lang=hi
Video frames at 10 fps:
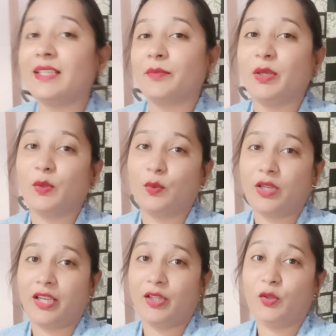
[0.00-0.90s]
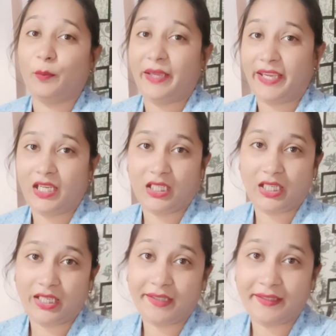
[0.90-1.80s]
अभी हो रहा है दोपहर
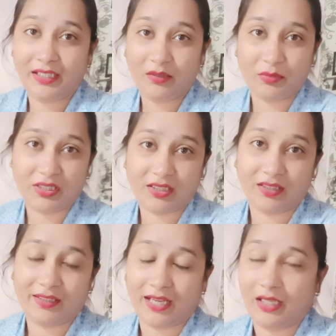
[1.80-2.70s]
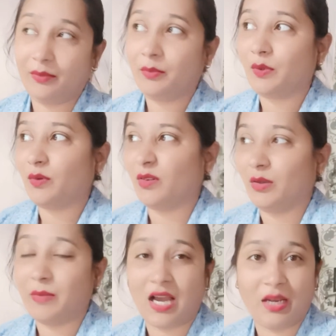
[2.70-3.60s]
के तीन बजे का टाइम
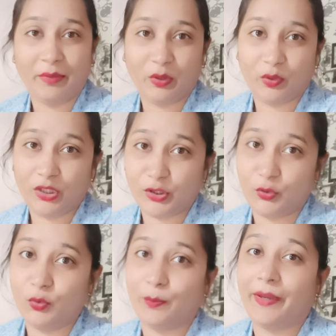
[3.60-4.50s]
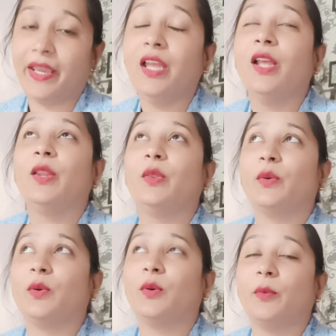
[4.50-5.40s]
और बाहर में थोड़ी सी धूप है
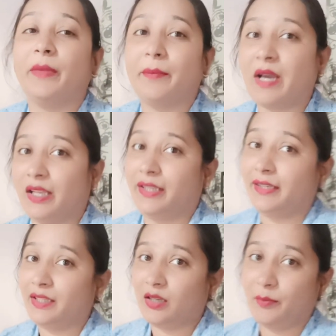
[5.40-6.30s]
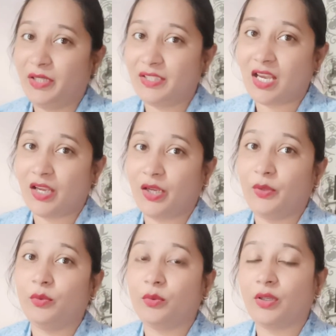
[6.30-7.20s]
तो मैं मार्केट अभी जा
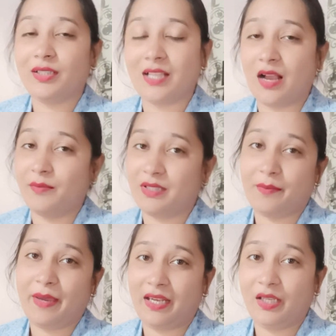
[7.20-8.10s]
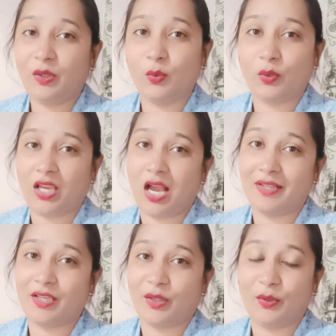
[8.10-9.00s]
रही हूँ क्योंकि शाम से पहले ही होके
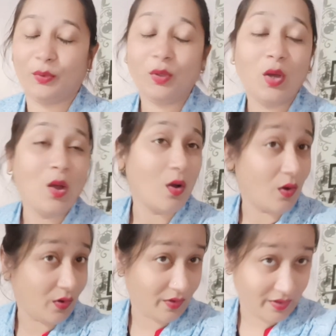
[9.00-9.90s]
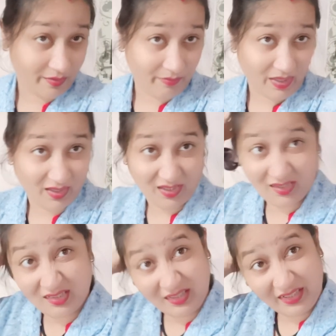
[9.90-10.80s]
आ जाती हूँ और मैंने
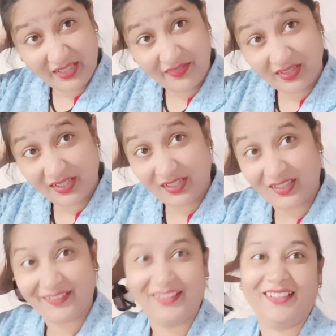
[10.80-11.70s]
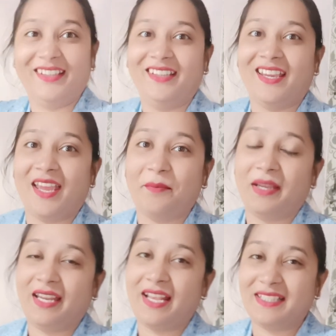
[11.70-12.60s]
कंगी वगैरह नहीं किया है
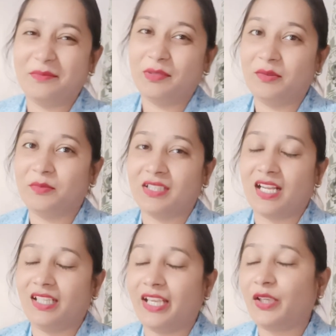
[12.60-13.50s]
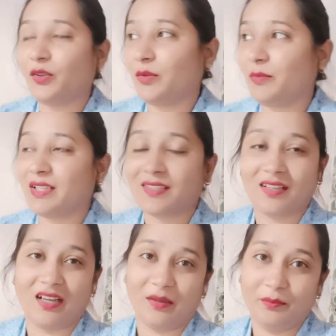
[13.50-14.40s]
मैंने ऐसी बन बना लिया है क्योंकि मैं इसका